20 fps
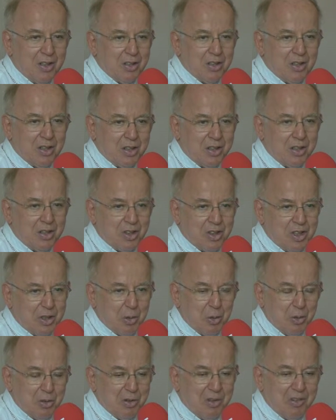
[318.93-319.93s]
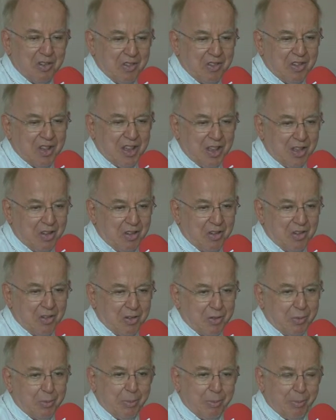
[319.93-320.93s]
chacune de ces
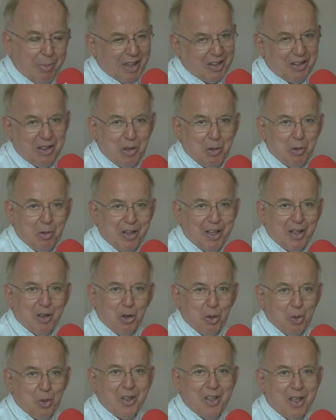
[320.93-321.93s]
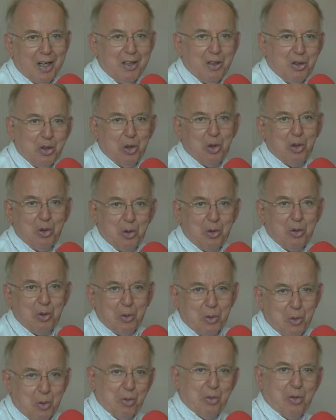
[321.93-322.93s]
églises particulières, locales, donne
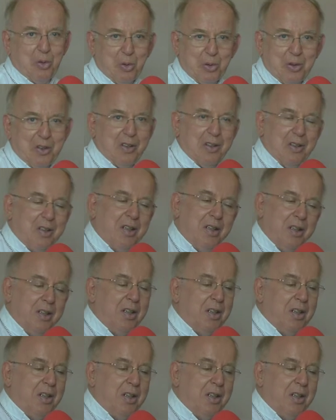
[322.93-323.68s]
aux, aux autres